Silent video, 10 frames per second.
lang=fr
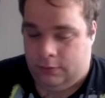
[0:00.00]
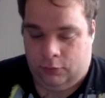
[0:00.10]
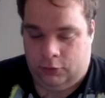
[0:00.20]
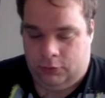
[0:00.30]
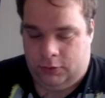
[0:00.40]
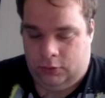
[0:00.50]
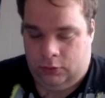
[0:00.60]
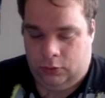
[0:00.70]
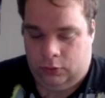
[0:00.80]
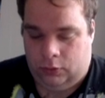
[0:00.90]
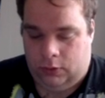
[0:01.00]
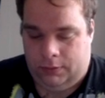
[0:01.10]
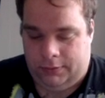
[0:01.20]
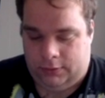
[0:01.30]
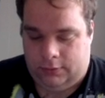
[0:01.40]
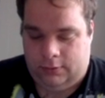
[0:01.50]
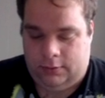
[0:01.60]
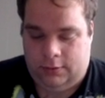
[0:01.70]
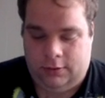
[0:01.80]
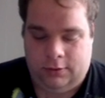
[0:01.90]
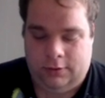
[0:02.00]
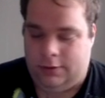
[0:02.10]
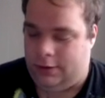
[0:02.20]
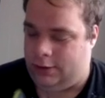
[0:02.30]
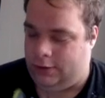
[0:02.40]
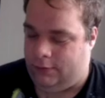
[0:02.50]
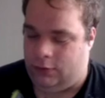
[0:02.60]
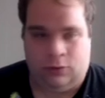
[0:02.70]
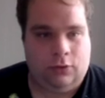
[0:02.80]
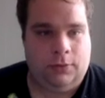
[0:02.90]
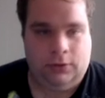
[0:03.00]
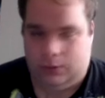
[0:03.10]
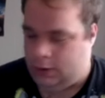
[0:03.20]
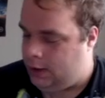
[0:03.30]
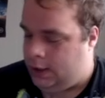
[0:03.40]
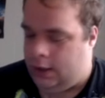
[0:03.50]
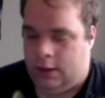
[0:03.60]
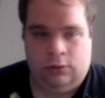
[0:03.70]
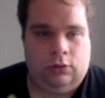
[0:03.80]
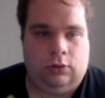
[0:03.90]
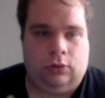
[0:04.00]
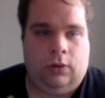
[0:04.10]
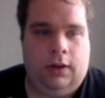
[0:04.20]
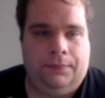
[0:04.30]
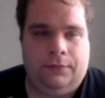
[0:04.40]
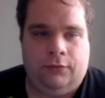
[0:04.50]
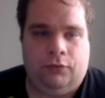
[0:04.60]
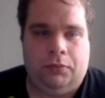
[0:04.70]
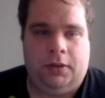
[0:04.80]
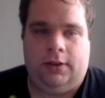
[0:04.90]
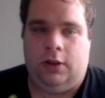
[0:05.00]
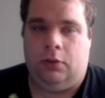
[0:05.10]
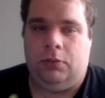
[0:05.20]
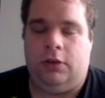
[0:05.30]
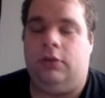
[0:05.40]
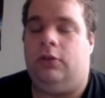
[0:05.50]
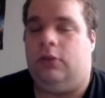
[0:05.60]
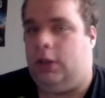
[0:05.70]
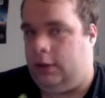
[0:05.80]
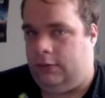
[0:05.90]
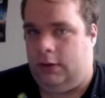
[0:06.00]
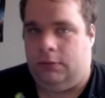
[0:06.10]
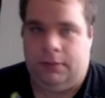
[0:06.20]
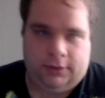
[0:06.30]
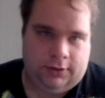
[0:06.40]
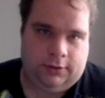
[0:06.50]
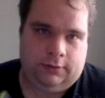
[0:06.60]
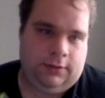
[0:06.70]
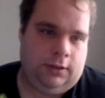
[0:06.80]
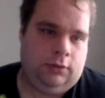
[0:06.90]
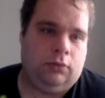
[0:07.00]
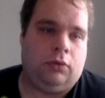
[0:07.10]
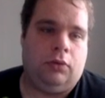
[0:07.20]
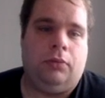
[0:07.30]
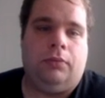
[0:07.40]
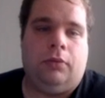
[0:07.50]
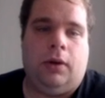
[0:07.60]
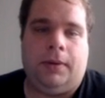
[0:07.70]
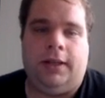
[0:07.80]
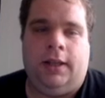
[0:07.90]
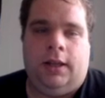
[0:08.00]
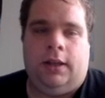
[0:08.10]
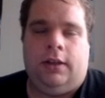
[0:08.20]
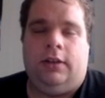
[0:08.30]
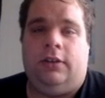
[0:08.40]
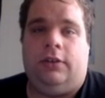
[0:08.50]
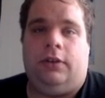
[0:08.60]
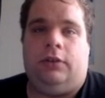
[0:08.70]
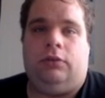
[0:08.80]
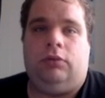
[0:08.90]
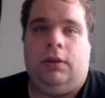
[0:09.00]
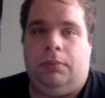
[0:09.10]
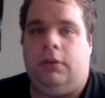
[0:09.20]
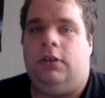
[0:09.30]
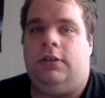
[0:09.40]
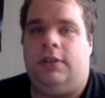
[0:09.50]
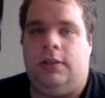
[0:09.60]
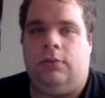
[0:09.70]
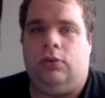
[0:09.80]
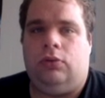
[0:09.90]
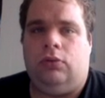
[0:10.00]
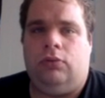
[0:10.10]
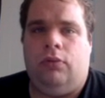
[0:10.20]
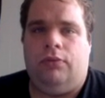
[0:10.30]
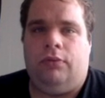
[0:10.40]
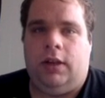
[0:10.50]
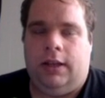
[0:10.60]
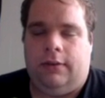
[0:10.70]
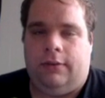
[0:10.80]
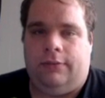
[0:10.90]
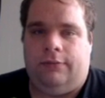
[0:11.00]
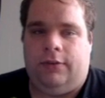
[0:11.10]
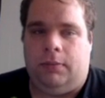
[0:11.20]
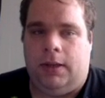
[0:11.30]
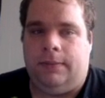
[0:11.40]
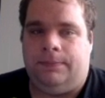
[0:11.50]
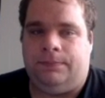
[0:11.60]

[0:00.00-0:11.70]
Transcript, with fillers: moi, je mets tuto 3 parce que à chaque fois, je recommence. Tuto 3. Vous mettez en 1280 par 720. Donc, euh, bon, après, euh, tout dépend de la dimension que vous voulez euh, filmer.